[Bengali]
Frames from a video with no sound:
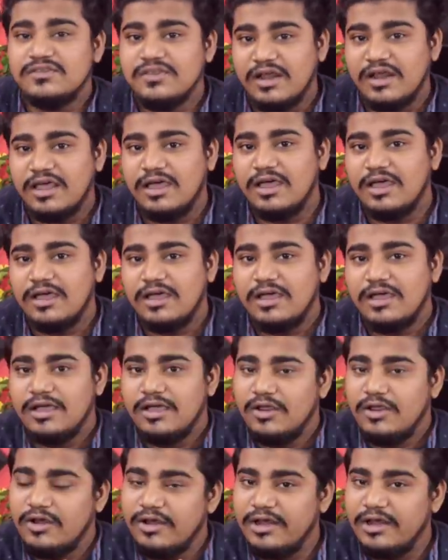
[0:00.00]
যারা
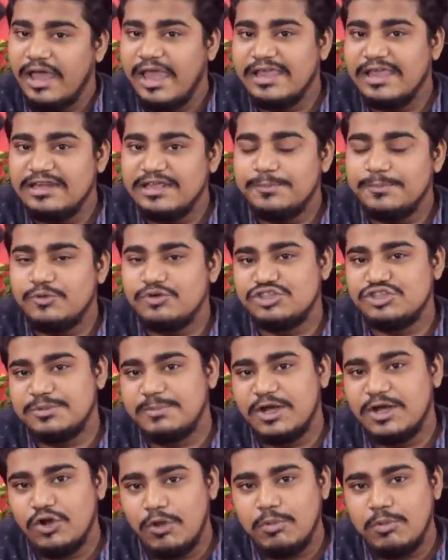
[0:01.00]
নাইনে পড়ছে
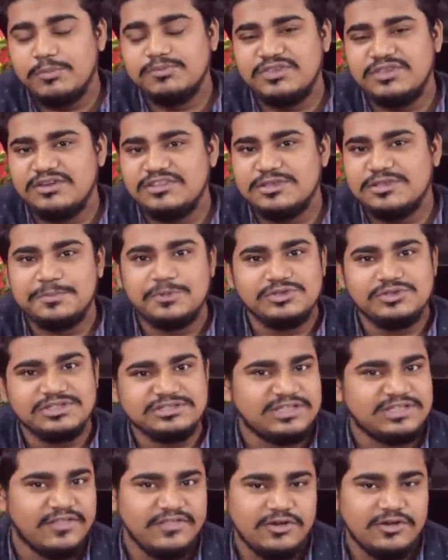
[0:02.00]
বা নবম শ্রেণীতে
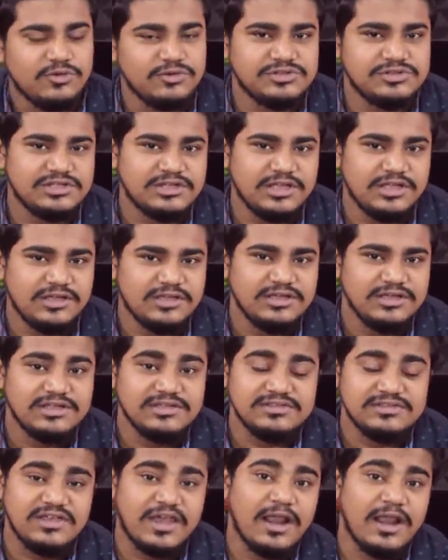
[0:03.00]
পড়ছে তাদের হচ্ছে না
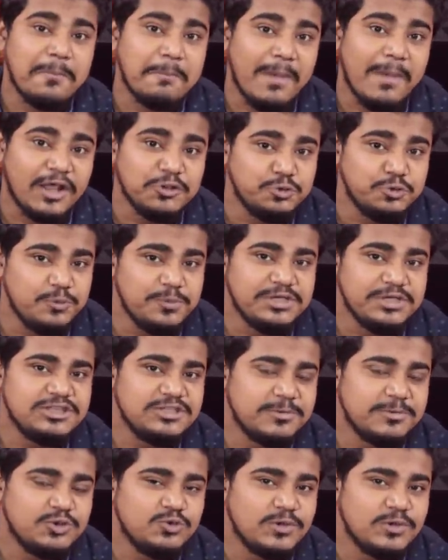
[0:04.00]
যারা মাধ্যমিক
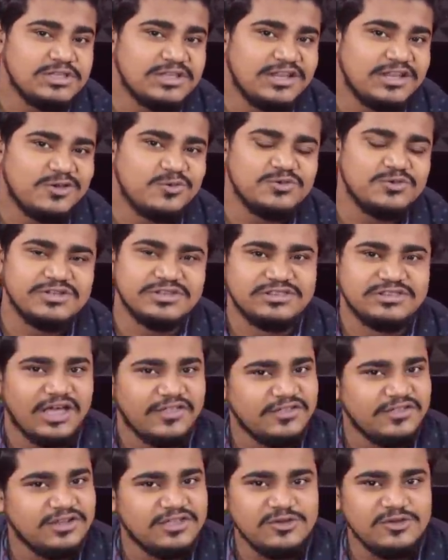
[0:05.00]
দেবে দু হাজার একুশে
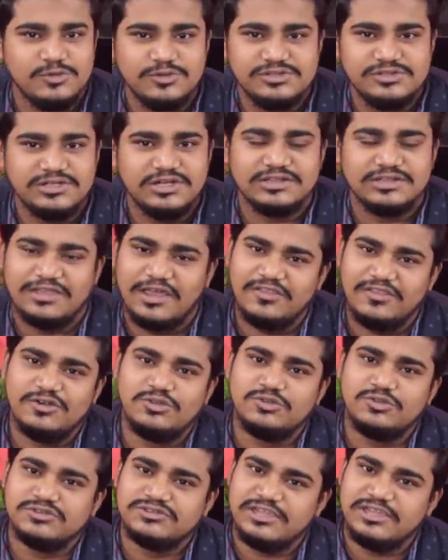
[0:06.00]
তাদের কি হচ্ছে না
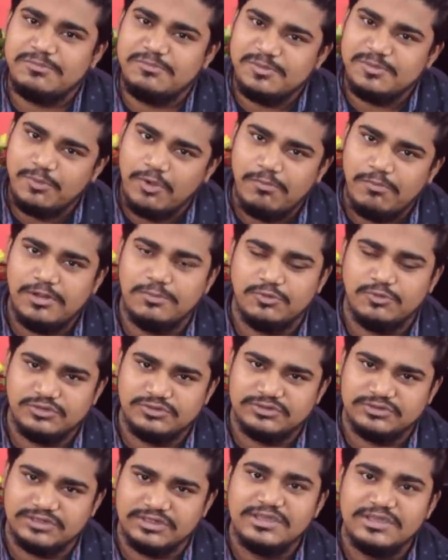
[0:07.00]
তাদেরও তো সেমই প্রবলেম
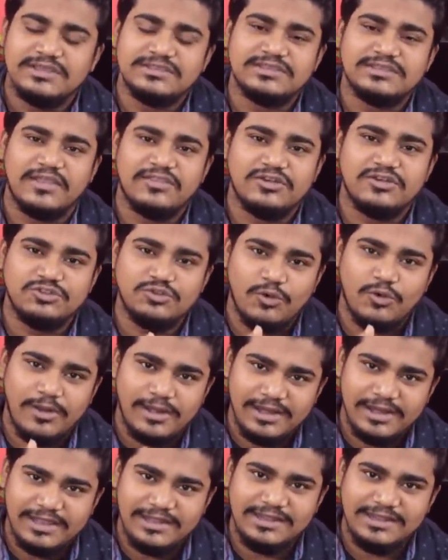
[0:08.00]
হচ্ছে তাদেরও তো
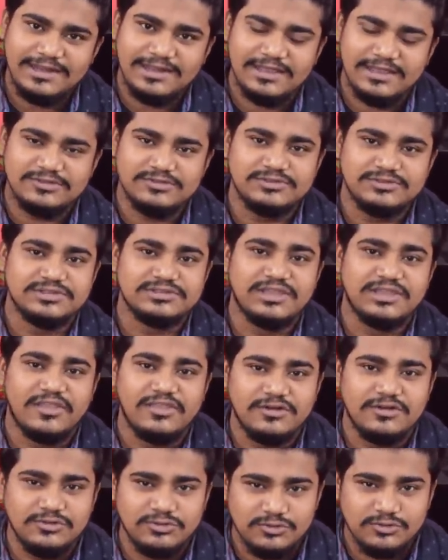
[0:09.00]
অনলাইনে ক্লাস হচ্ছে
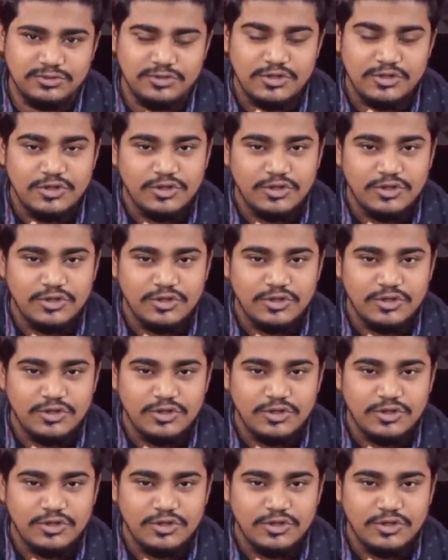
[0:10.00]
তাদেরও তো